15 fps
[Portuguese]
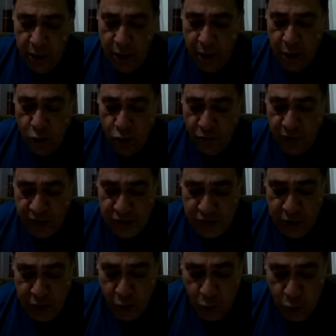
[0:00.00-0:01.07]
e no
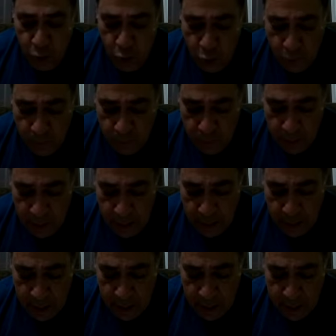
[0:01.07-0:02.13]
versículo
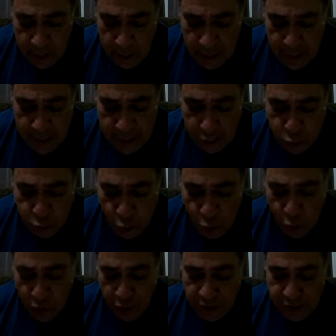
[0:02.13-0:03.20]

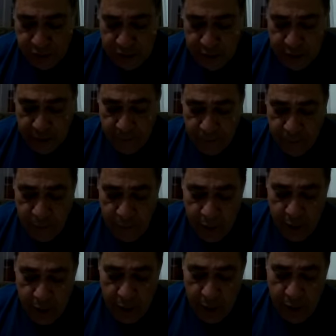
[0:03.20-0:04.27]
14.
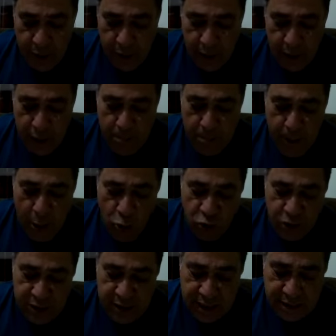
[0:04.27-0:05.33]
E Paulo
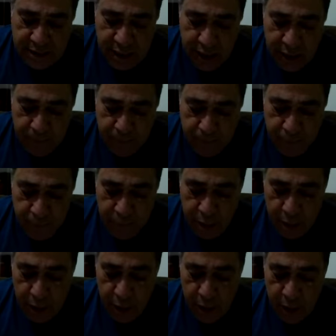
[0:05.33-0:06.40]
diz assim:
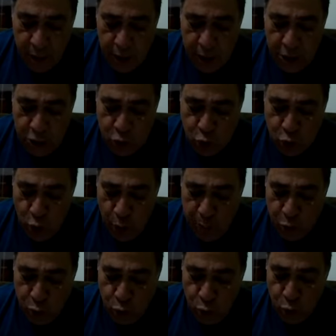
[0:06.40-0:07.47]
E
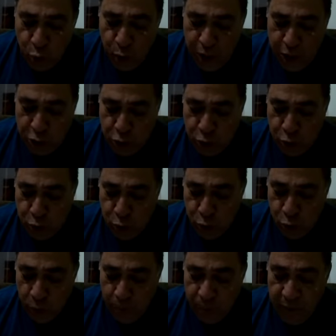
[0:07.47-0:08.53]
sobre tudo
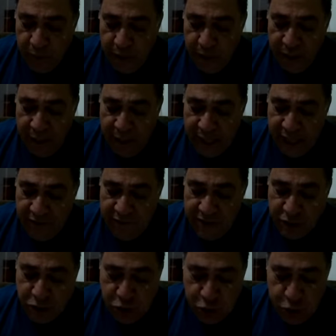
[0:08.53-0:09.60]
isto,
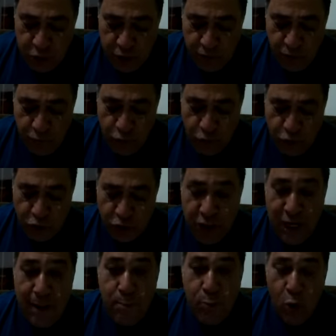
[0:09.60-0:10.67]
revesti-vos
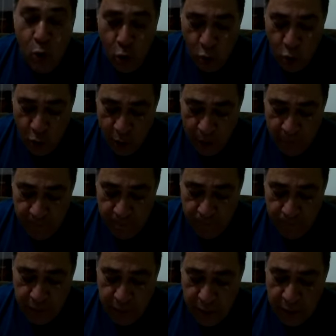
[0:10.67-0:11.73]
de amor,
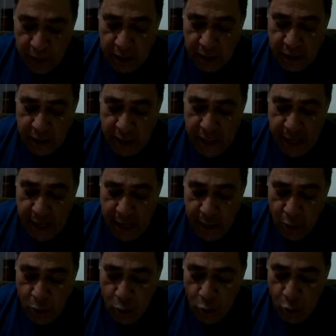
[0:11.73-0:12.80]
que
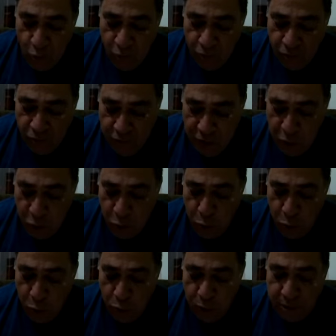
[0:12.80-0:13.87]
é o
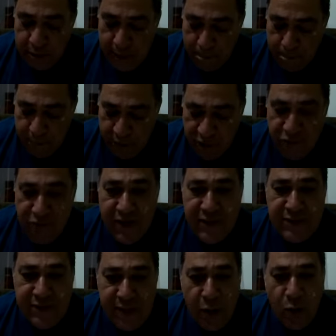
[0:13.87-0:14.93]
vínculo da
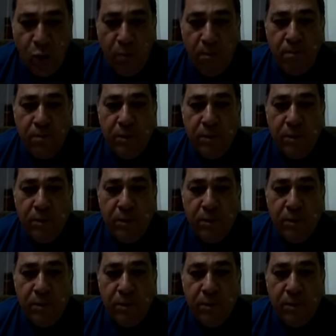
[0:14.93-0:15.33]
perfeição.